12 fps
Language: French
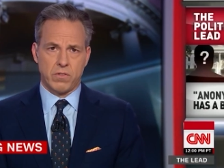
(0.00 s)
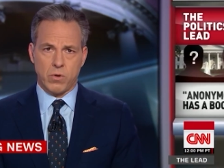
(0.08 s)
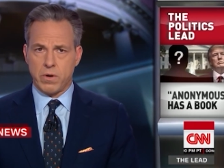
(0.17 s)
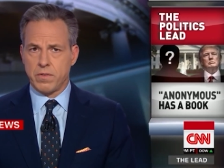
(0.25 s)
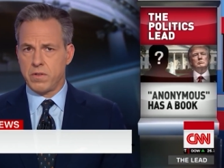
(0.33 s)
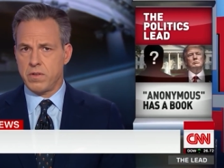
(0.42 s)

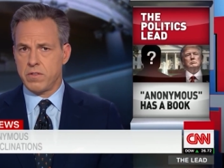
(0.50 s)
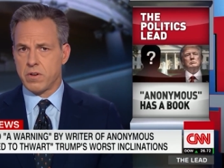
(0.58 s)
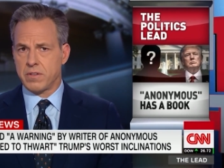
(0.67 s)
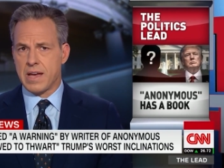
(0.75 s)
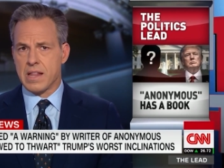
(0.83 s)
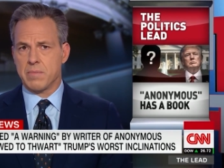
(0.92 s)
Sources
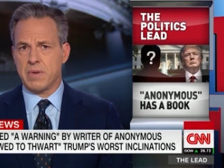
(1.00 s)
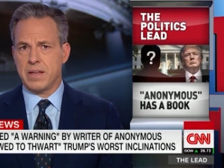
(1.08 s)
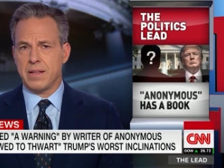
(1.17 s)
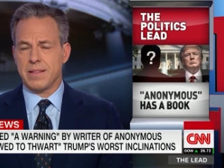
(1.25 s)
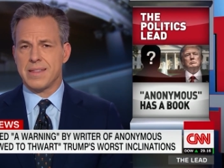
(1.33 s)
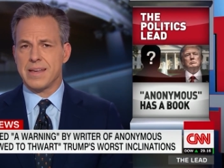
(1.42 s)
are telling
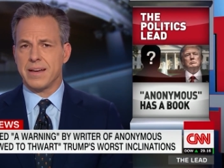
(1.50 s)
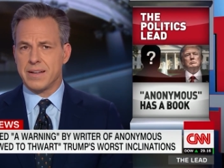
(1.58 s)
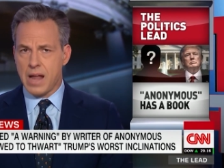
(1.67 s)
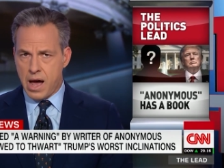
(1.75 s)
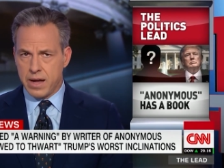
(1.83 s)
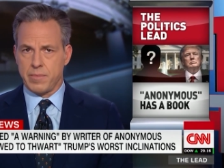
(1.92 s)
me that the
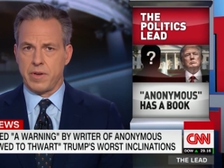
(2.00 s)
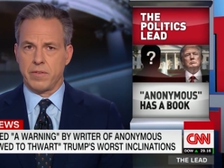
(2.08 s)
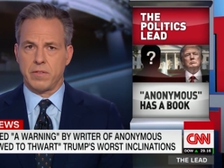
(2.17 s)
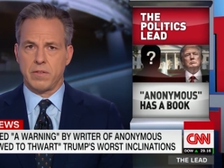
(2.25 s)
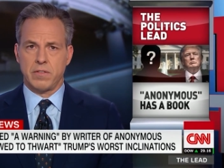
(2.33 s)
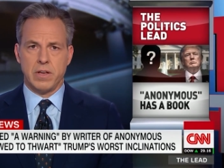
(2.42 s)

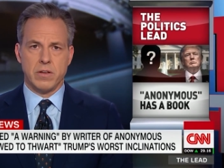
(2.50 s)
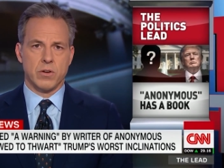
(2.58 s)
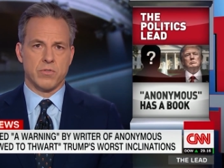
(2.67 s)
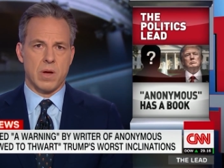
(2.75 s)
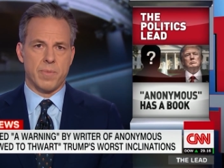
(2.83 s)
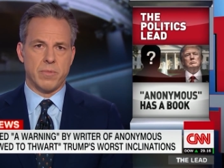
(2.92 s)
anonymous
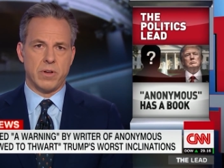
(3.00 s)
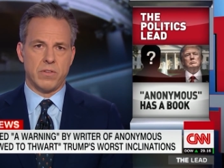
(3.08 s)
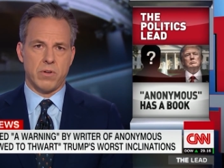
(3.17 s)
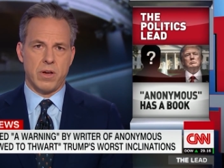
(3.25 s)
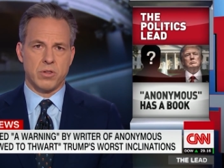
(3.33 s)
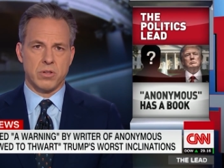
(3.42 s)
senior Trump
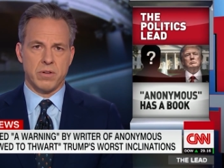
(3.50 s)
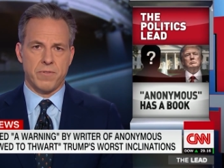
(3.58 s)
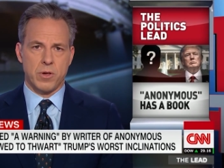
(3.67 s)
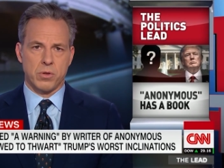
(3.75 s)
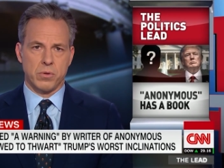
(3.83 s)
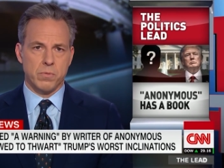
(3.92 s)
administration
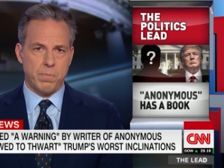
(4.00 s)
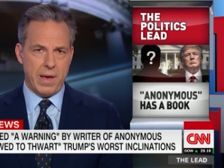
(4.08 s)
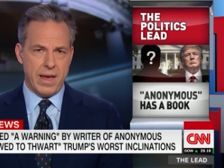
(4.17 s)
official